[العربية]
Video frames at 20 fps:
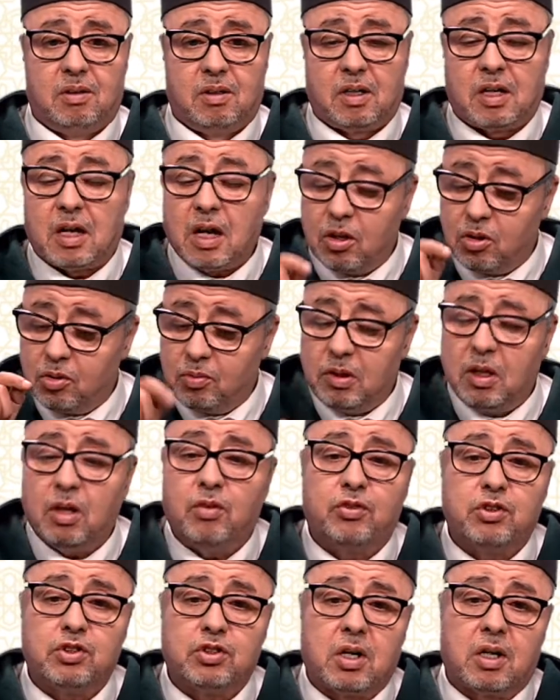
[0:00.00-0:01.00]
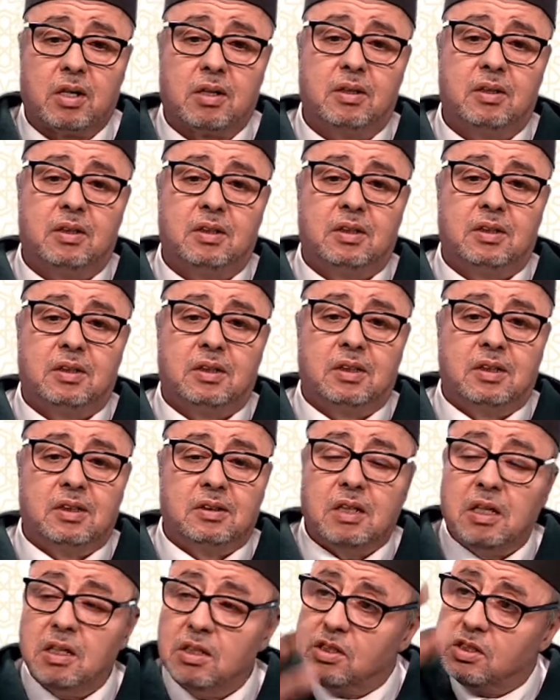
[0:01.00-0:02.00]
خير من ألف شهر
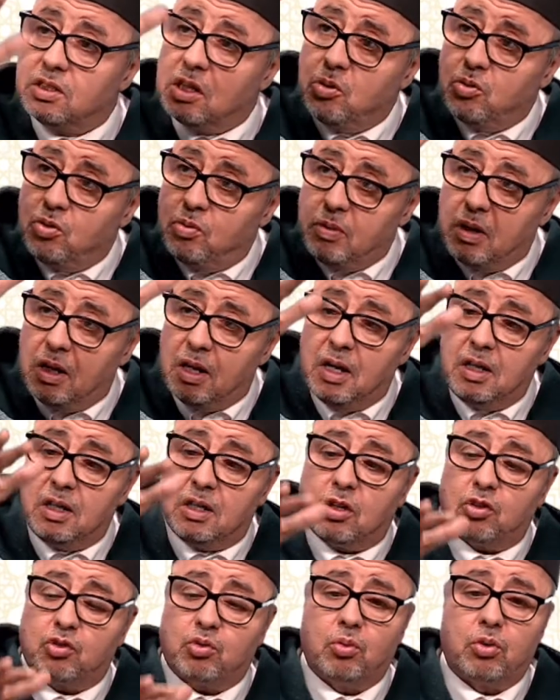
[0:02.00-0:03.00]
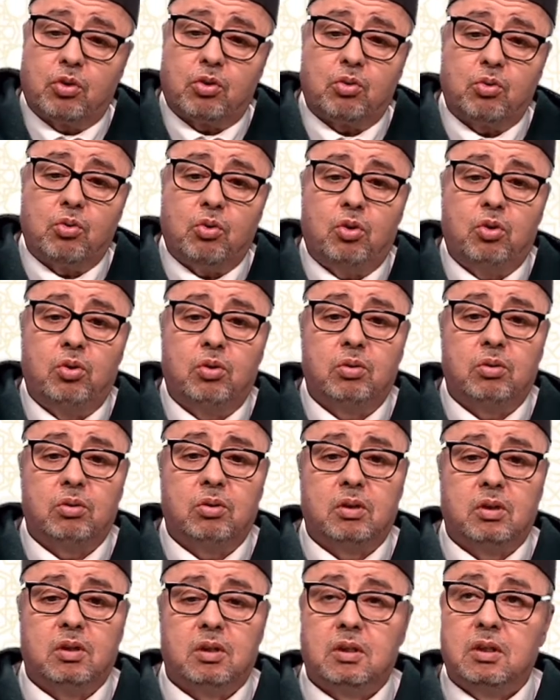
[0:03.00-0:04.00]
تنزل الملائكة والروح
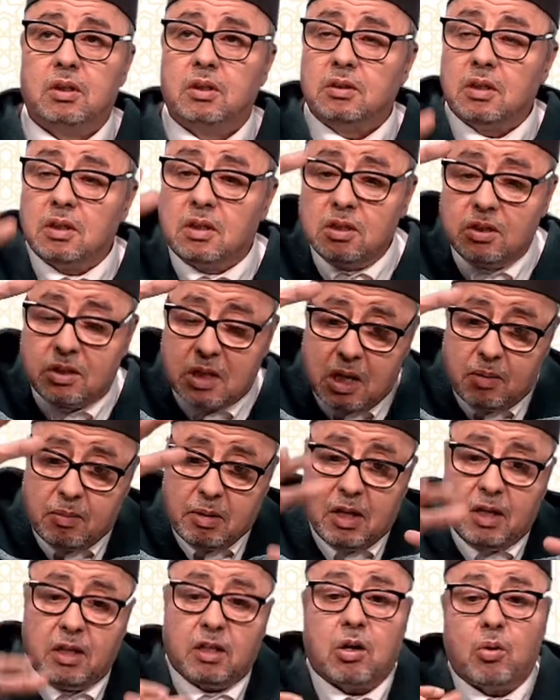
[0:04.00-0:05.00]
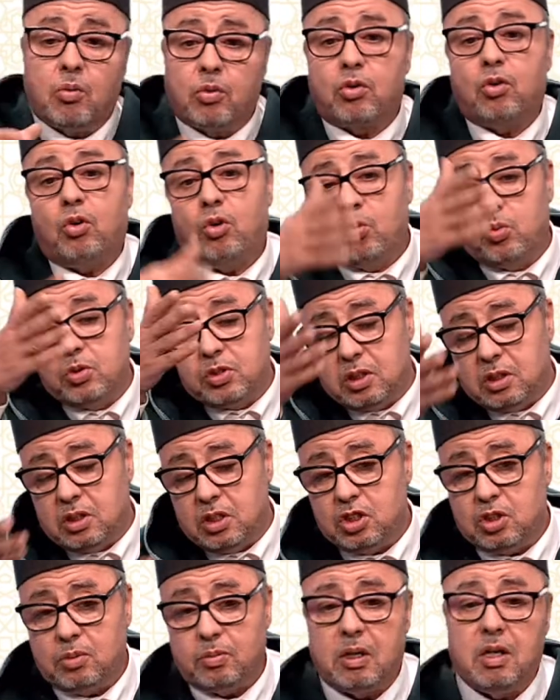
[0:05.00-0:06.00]
تتنزل الملائكة والروح هو سيدنا
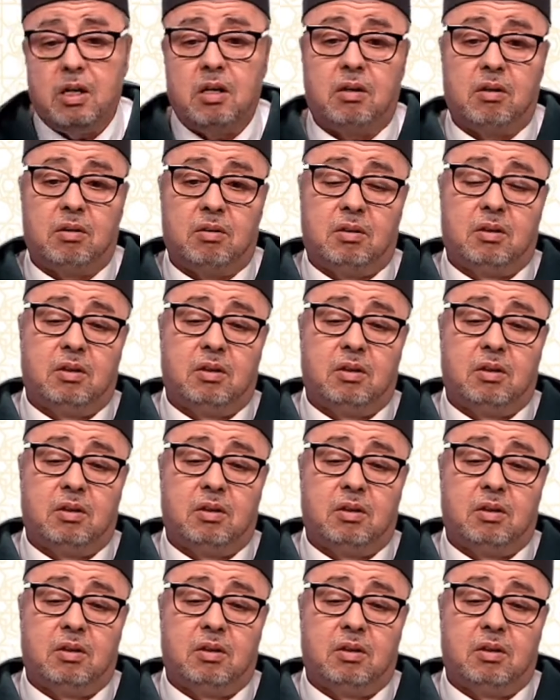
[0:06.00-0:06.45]
جبريل